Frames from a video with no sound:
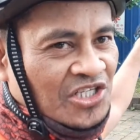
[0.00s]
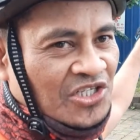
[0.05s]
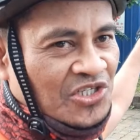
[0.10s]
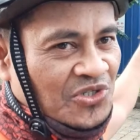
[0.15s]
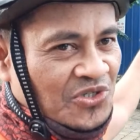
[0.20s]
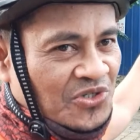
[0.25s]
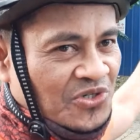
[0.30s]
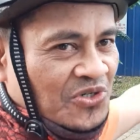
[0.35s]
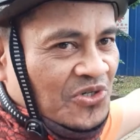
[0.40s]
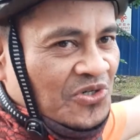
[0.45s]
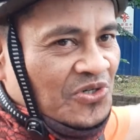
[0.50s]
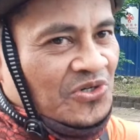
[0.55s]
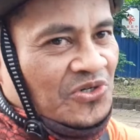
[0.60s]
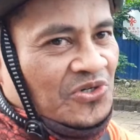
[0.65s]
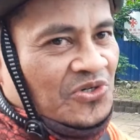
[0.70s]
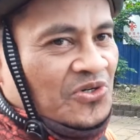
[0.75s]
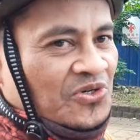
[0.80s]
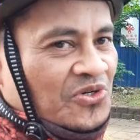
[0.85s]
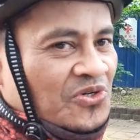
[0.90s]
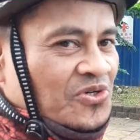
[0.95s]

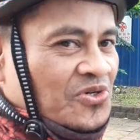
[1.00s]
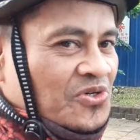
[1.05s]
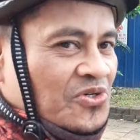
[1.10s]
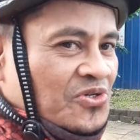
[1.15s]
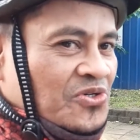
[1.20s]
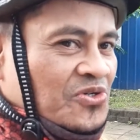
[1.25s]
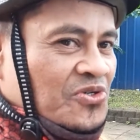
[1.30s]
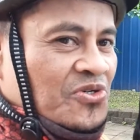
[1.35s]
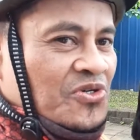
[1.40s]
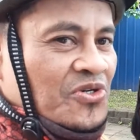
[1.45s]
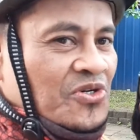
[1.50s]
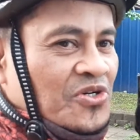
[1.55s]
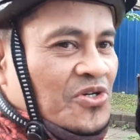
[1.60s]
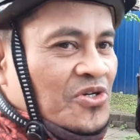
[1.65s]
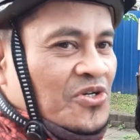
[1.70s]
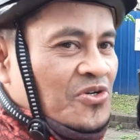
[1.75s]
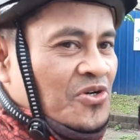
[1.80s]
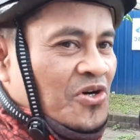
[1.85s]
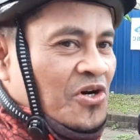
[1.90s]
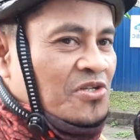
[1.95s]
So
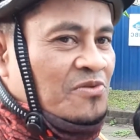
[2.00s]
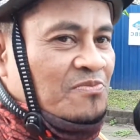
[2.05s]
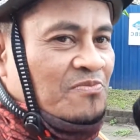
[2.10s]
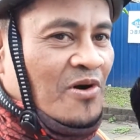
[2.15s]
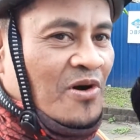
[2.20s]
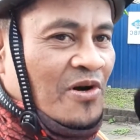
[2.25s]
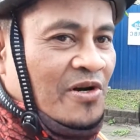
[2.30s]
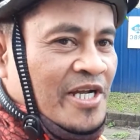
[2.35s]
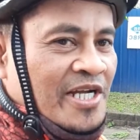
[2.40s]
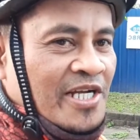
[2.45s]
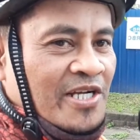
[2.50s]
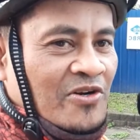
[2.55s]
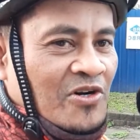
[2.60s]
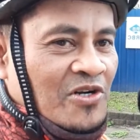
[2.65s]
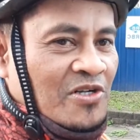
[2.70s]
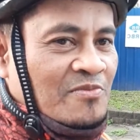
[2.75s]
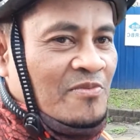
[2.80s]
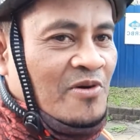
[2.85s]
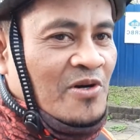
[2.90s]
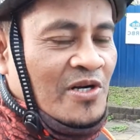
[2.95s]
Good morning,
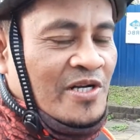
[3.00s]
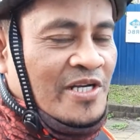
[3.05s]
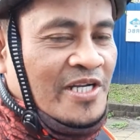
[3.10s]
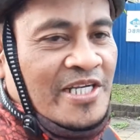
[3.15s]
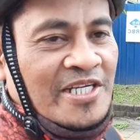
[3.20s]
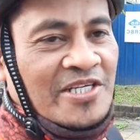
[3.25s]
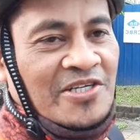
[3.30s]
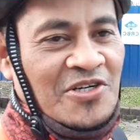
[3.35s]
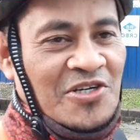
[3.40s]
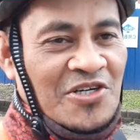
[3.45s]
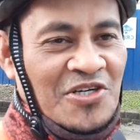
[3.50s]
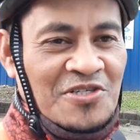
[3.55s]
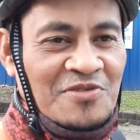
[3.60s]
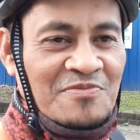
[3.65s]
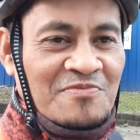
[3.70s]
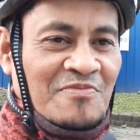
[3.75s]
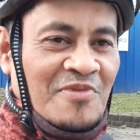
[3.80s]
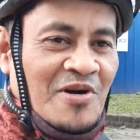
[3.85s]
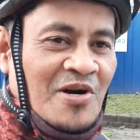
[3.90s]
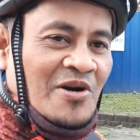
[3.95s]
good morning, good
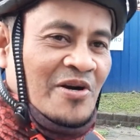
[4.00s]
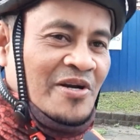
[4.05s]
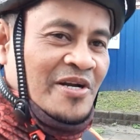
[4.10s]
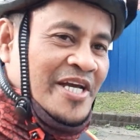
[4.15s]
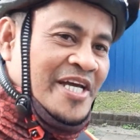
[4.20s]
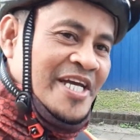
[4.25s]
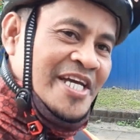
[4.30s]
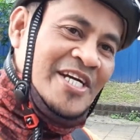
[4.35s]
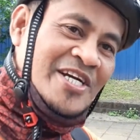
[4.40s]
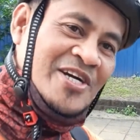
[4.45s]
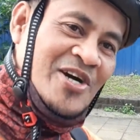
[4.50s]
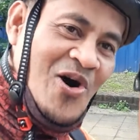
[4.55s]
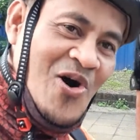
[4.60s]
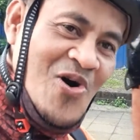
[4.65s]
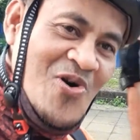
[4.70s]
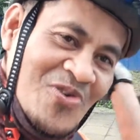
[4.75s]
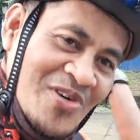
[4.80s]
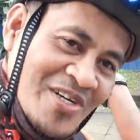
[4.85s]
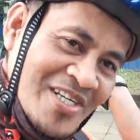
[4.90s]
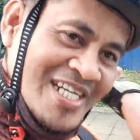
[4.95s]
morning
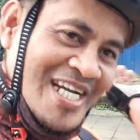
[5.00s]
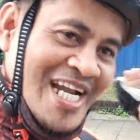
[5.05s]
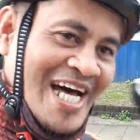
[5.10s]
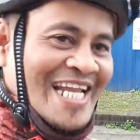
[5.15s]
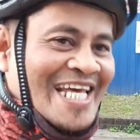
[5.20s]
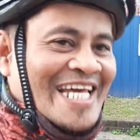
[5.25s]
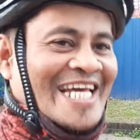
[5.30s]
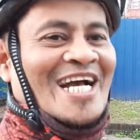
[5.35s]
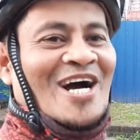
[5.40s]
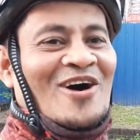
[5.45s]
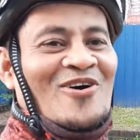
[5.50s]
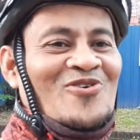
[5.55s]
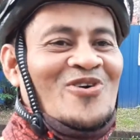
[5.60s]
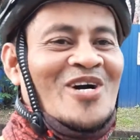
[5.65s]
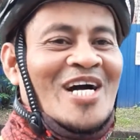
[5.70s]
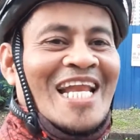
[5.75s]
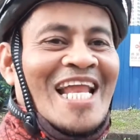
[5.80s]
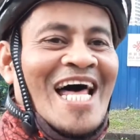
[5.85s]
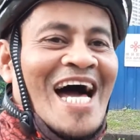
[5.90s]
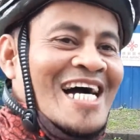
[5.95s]
Kung naligaw
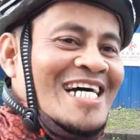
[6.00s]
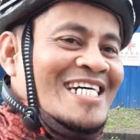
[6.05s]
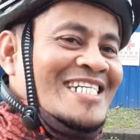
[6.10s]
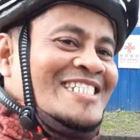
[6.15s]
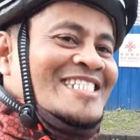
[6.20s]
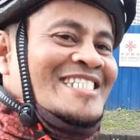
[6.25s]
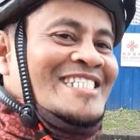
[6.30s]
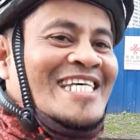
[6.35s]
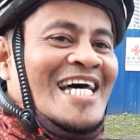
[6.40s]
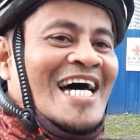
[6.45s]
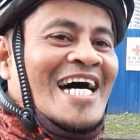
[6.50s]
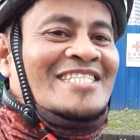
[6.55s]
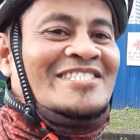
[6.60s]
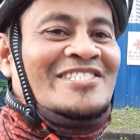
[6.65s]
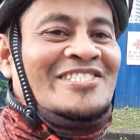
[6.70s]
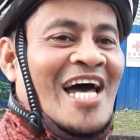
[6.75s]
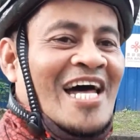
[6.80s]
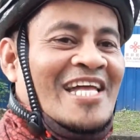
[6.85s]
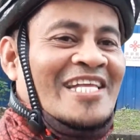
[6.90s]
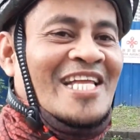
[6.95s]
ka lang sa
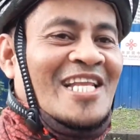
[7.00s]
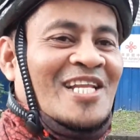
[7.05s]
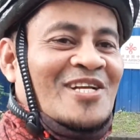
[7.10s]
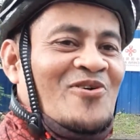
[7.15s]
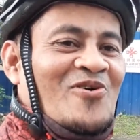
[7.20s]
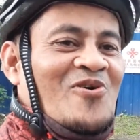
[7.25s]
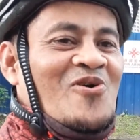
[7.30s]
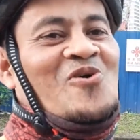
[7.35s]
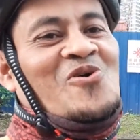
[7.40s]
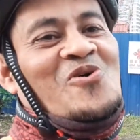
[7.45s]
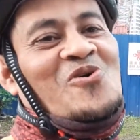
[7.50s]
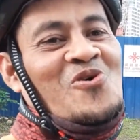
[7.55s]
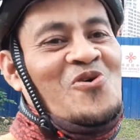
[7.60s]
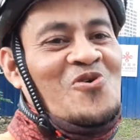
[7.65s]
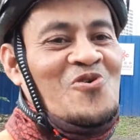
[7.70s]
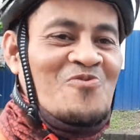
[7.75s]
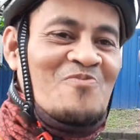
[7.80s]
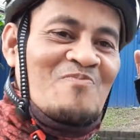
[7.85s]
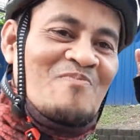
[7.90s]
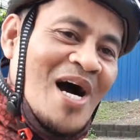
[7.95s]
channel ko o
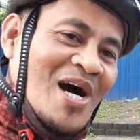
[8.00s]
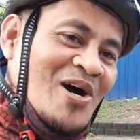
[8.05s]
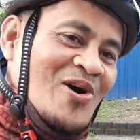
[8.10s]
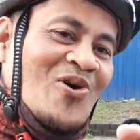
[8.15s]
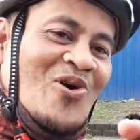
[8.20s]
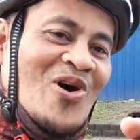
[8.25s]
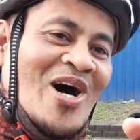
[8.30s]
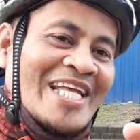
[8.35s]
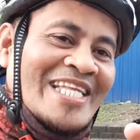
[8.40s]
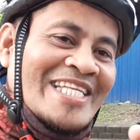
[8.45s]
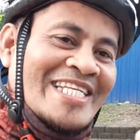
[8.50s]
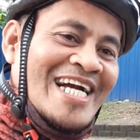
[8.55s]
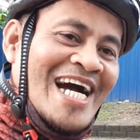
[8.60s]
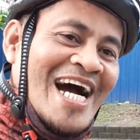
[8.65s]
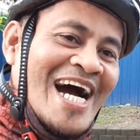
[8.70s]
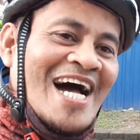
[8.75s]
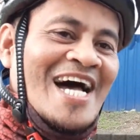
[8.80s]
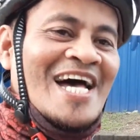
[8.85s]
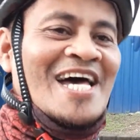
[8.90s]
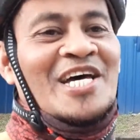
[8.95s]
baguhan
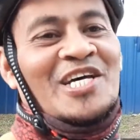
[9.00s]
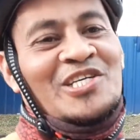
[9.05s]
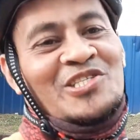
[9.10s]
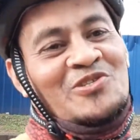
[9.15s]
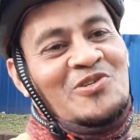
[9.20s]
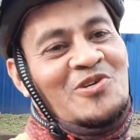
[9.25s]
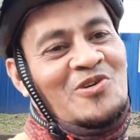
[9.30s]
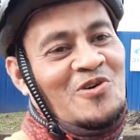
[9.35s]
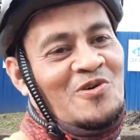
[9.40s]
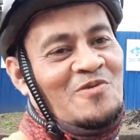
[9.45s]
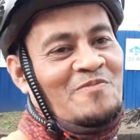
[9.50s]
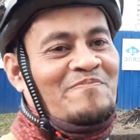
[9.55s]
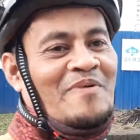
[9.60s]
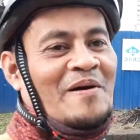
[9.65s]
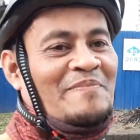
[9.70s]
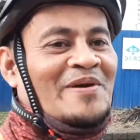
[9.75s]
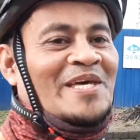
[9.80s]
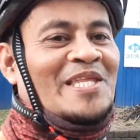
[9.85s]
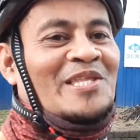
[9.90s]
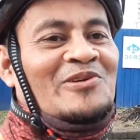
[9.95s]
ka So
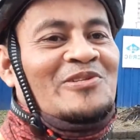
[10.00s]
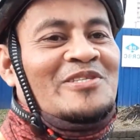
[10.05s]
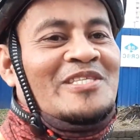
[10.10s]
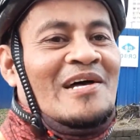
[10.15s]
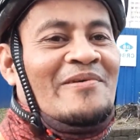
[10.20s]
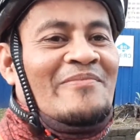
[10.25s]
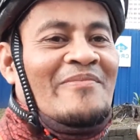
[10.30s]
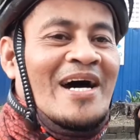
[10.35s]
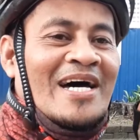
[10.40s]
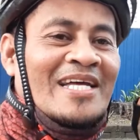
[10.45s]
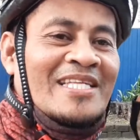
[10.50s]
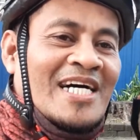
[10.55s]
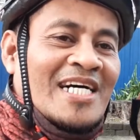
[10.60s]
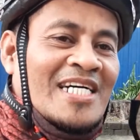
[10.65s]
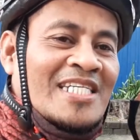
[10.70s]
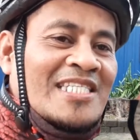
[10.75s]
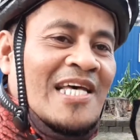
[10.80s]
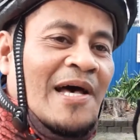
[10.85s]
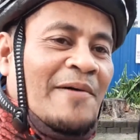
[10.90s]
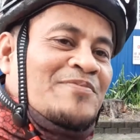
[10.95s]
papindot naman
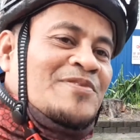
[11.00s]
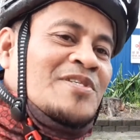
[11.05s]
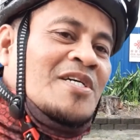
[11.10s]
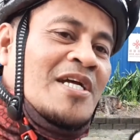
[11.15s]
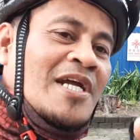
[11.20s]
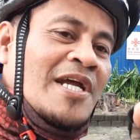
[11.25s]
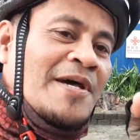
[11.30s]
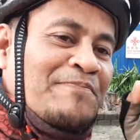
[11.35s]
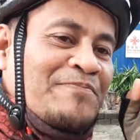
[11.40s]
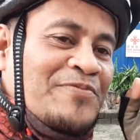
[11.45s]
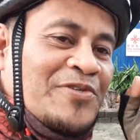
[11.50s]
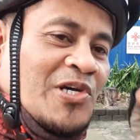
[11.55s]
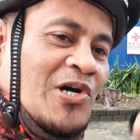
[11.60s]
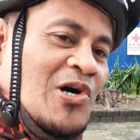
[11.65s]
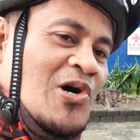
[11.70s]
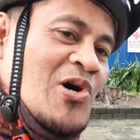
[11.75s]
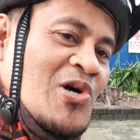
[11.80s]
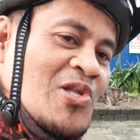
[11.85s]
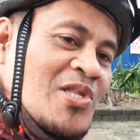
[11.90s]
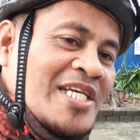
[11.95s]
ang
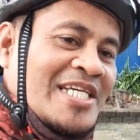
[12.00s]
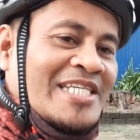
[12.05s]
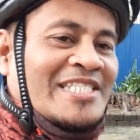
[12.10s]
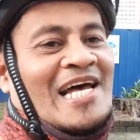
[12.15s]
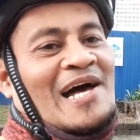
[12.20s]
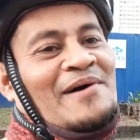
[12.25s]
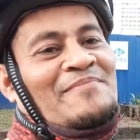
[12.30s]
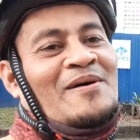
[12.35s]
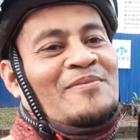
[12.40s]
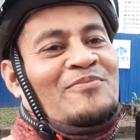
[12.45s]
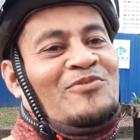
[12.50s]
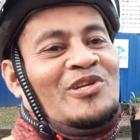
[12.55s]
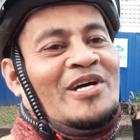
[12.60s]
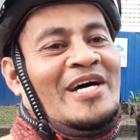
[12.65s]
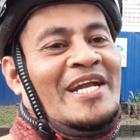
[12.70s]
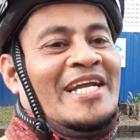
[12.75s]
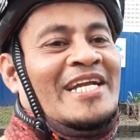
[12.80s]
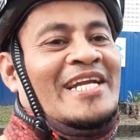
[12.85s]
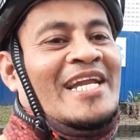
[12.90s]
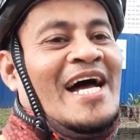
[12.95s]
subscription Isama mo
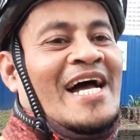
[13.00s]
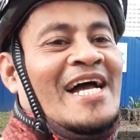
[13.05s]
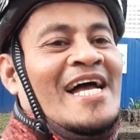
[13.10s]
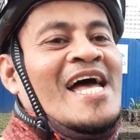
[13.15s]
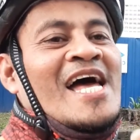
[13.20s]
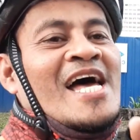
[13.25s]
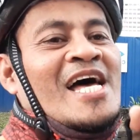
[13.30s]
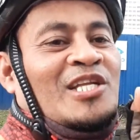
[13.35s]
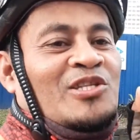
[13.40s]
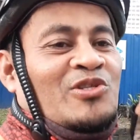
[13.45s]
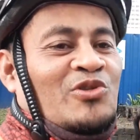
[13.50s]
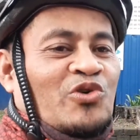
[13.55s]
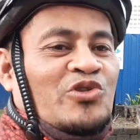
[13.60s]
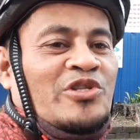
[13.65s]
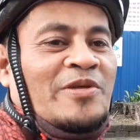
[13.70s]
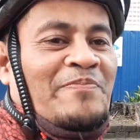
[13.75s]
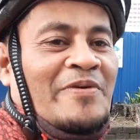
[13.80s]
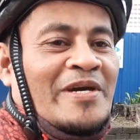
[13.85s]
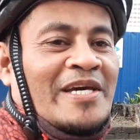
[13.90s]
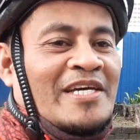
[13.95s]
na rin ang
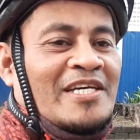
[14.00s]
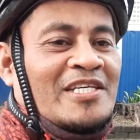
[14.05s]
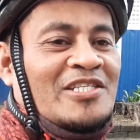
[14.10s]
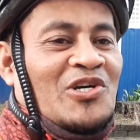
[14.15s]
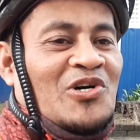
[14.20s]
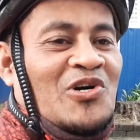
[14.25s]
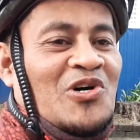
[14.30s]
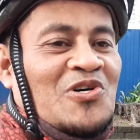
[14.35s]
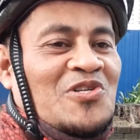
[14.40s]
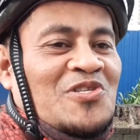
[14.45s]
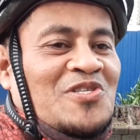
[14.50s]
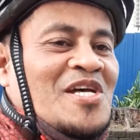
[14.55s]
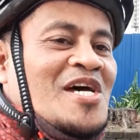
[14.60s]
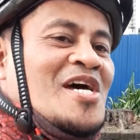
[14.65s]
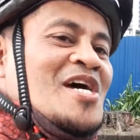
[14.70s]
notification